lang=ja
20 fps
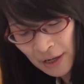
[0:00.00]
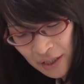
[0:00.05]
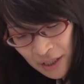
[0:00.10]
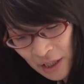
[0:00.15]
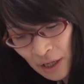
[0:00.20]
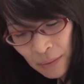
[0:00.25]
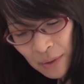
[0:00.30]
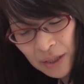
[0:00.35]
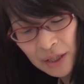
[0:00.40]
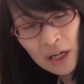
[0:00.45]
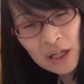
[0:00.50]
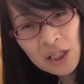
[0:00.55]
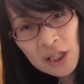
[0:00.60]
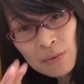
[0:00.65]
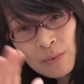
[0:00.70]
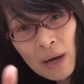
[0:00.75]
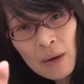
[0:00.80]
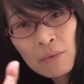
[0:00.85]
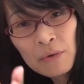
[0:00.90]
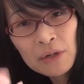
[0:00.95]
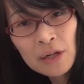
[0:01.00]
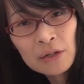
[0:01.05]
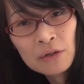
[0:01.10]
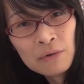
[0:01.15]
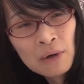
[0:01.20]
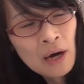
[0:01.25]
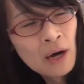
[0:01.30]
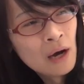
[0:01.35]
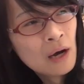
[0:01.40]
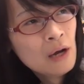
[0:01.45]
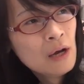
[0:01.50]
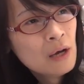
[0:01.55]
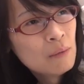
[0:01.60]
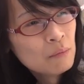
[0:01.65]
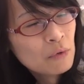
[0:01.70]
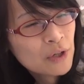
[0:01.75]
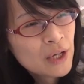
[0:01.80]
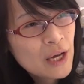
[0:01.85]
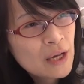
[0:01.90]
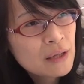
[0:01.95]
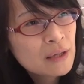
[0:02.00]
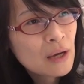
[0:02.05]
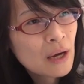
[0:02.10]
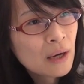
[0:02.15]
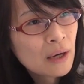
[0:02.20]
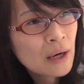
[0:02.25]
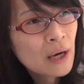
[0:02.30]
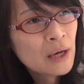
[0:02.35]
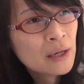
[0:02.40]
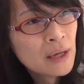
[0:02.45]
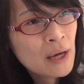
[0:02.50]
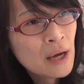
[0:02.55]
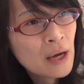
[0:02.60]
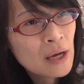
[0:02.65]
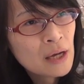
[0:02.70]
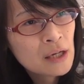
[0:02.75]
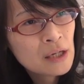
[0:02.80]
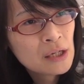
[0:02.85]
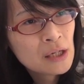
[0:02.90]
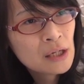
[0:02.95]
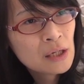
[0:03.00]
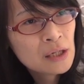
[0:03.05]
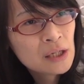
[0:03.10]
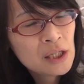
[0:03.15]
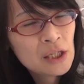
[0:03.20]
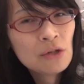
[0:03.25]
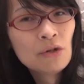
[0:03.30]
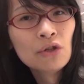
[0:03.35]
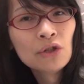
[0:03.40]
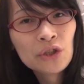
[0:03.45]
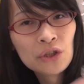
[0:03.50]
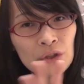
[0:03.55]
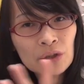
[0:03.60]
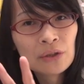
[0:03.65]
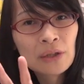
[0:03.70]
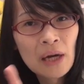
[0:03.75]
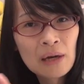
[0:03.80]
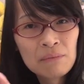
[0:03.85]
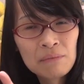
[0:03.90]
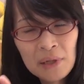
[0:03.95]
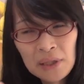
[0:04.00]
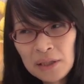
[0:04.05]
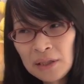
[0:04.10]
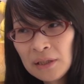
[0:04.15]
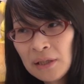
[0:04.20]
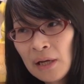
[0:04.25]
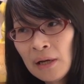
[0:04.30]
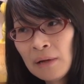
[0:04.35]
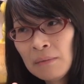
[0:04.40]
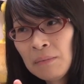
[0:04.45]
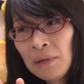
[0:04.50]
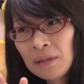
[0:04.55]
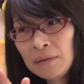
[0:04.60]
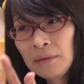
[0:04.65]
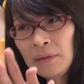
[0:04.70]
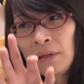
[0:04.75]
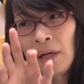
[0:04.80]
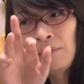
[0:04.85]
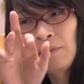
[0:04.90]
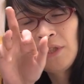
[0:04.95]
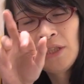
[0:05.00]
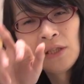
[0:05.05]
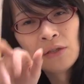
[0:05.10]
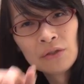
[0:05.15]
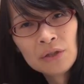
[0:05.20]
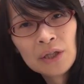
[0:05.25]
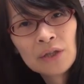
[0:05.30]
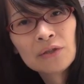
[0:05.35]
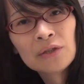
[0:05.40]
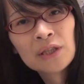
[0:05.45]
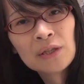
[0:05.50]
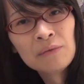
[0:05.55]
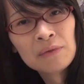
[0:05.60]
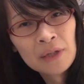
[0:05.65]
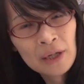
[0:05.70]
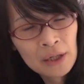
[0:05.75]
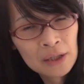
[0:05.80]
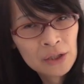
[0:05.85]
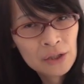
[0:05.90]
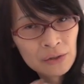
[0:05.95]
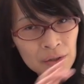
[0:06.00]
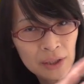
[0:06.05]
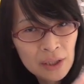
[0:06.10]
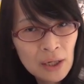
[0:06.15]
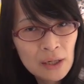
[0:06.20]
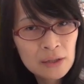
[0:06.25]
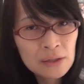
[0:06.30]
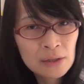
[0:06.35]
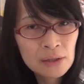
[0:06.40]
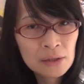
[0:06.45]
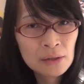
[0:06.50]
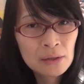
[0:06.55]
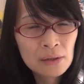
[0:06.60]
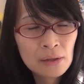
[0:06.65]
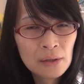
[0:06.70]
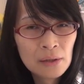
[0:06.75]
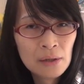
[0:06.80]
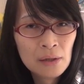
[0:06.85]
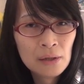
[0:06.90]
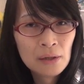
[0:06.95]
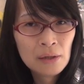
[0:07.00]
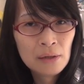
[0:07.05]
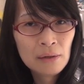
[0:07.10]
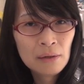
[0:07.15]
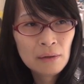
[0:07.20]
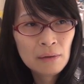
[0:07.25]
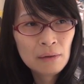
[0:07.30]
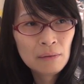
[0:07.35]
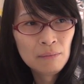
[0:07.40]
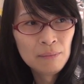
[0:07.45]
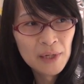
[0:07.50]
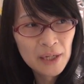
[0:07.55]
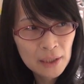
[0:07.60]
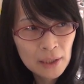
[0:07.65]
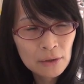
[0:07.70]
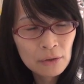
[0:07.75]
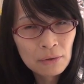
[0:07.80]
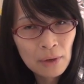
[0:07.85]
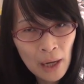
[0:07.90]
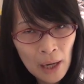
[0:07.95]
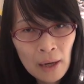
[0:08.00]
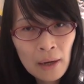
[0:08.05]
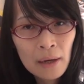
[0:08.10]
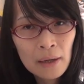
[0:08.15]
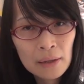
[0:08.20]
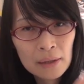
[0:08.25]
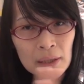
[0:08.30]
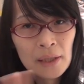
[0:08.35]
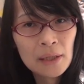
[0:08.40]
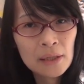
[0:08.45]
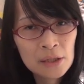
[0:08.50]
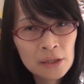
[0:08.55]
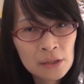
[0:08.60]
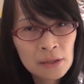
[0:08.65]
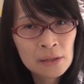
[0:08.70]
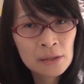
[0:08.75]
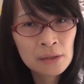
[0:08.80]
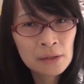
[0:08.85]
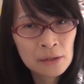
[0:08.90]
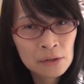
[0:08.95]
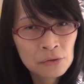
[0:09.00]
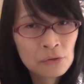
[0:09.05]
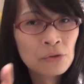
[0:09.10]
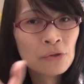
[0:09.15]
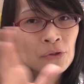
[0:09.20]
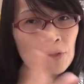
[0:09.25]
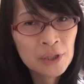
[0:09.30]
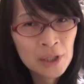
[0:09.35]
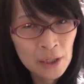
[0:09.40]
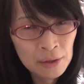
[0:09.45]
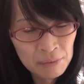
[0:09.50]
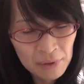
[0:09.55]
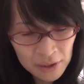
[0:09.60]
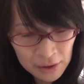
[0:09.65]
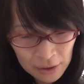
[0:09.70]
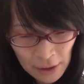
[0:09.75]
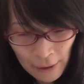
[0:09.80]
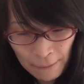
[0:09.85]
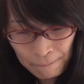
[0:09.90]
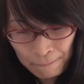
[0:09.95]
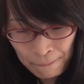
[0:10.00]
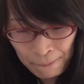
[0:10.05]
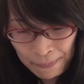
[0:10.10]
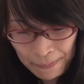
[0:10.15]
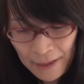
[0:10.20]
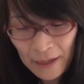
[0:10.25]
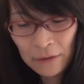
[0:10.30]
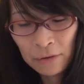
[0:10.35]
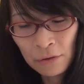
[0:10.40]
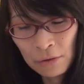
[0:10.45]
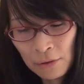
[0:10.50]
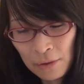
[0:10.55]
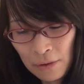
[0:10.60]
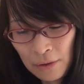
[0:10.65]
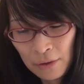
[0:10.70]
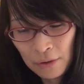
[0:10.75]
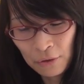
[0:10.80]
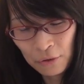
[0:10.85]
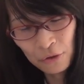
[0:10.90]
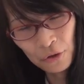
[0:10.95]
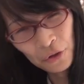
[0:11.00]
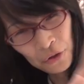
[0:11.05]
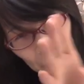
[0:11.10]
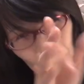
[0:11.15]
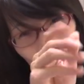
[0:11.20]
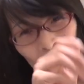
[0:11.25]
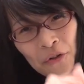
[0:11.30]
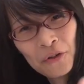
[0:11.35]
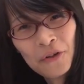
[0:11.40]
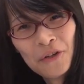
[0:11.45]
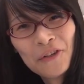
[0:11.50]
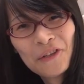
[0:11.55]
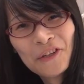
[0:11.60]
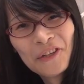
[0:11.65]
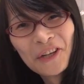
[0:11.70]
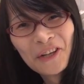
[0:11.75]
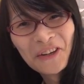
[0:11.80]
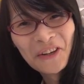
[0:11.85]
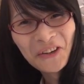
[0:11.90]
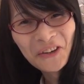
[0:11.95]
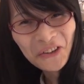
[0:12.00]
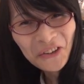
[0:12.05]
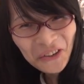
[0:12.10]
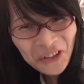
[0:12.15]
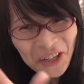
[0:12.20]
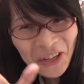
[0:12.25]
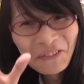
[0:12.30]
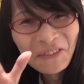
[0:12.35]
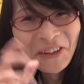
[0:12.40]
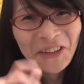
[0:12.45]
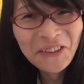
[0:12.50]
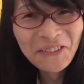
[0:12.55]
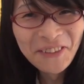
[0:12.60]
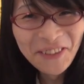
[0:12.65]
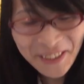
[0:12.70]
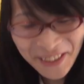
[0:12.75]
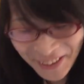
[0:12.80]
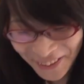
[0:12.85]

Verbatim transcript: 円ちなみにタッチバーモデルはもう現段階で45週間待ちでまあ試しにクリックしてみたら12月3日とかに送付になりましただけどこのフルキーボードモ